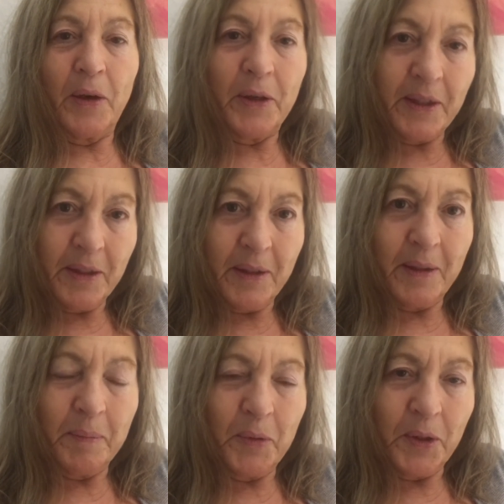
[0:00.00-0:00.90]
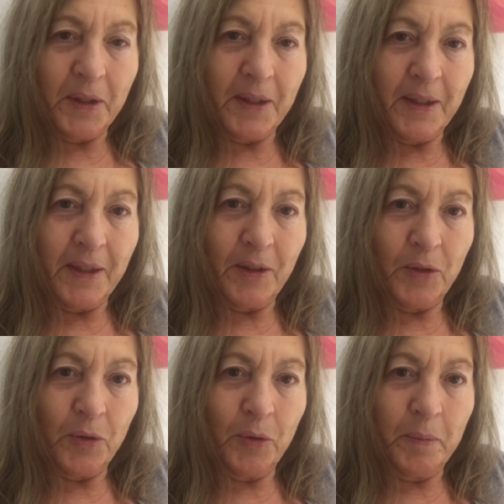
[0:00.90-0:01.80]
Heute möchte
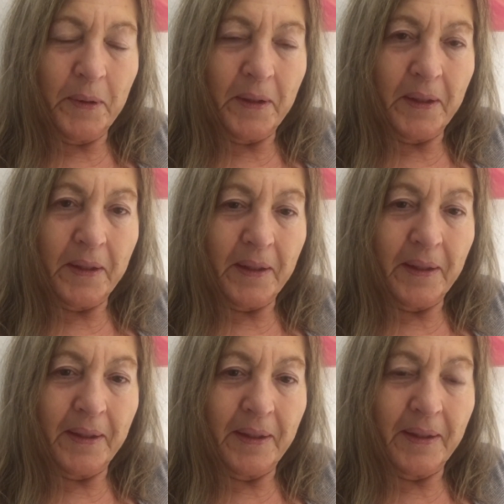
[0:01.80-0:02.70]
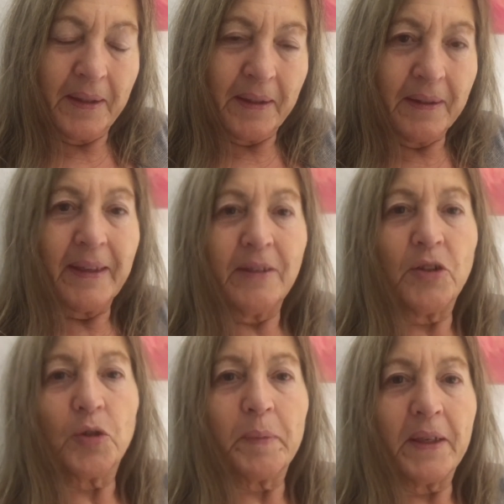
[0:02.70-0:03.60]
ich über
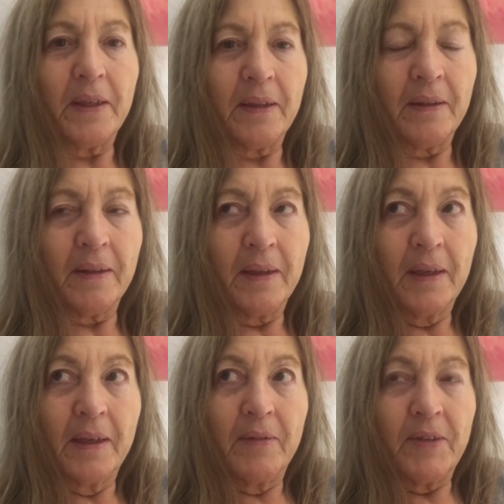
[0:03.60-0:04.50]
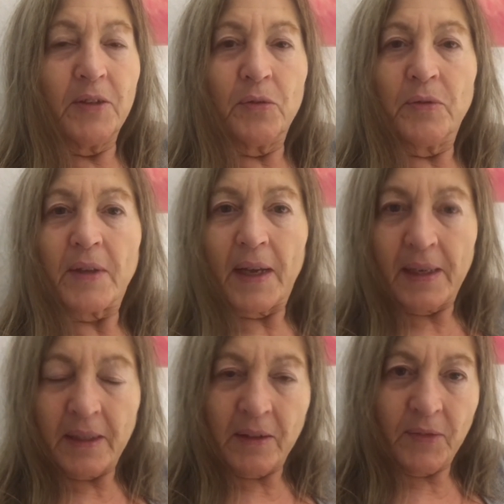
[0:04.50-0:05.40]
das sprechen, was uns
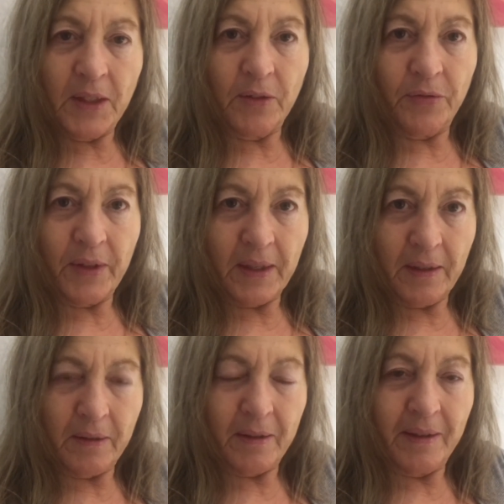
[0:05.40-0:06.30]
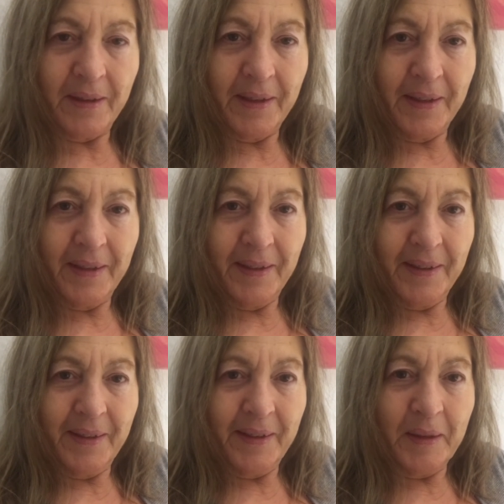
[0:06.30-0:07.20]
allen widerfährt,
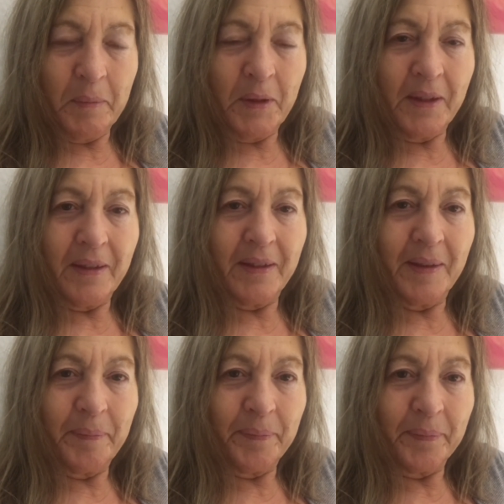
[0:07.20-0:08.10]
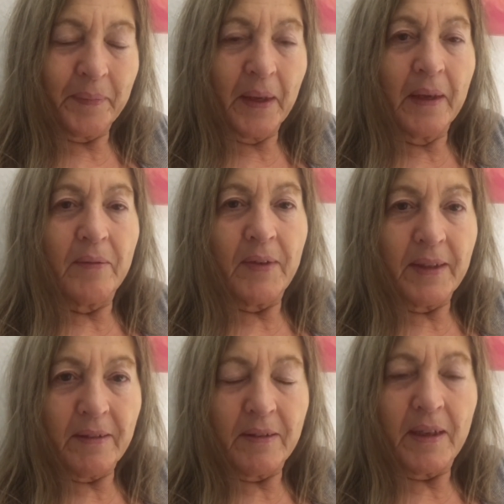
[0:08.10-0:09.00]
nämlich
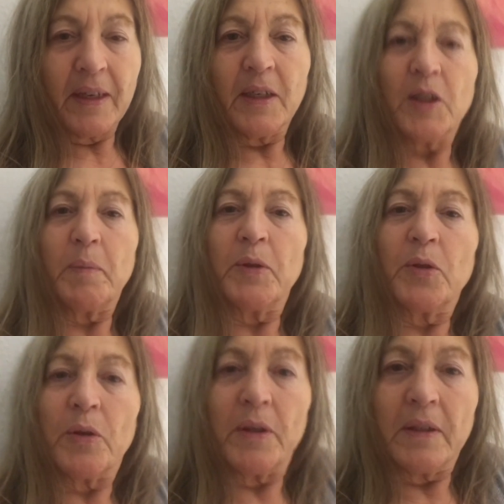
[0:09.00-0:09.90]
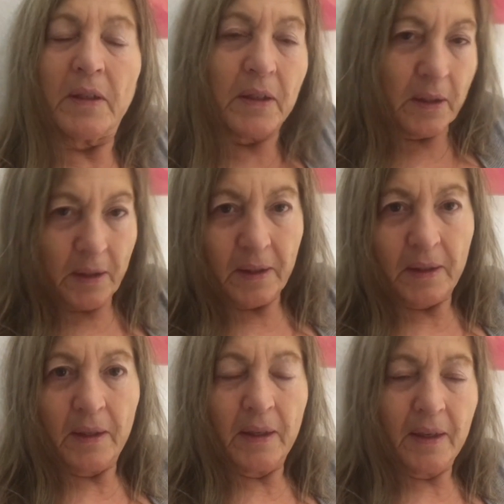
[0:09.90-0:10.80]
was es eigentlich bedeutet,
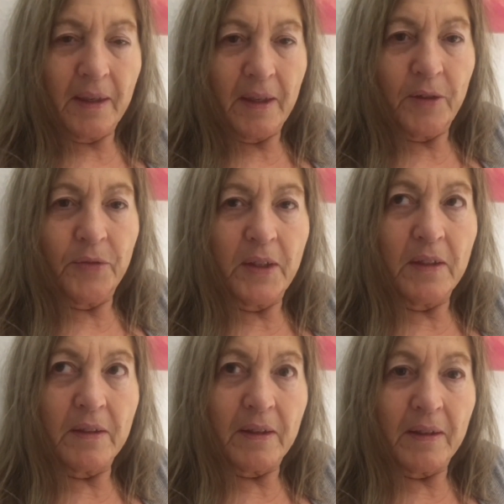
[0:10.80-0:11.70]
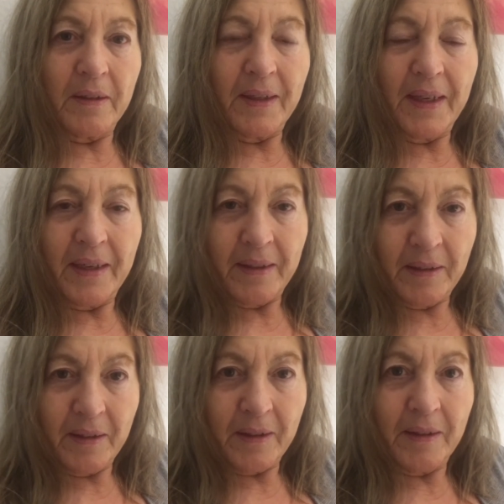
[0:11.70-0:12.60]
auf dieser
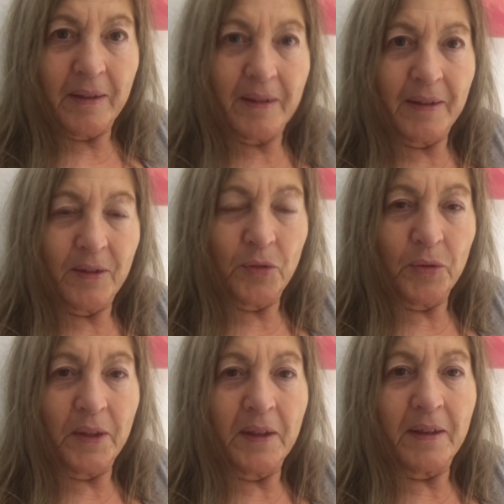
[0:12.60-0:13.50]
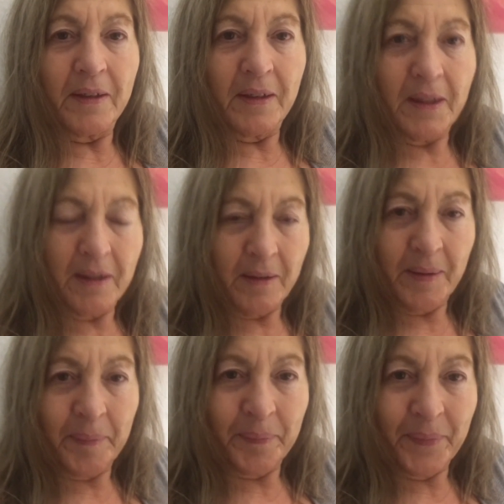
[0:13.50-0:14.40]
Erde zu inkarnieren,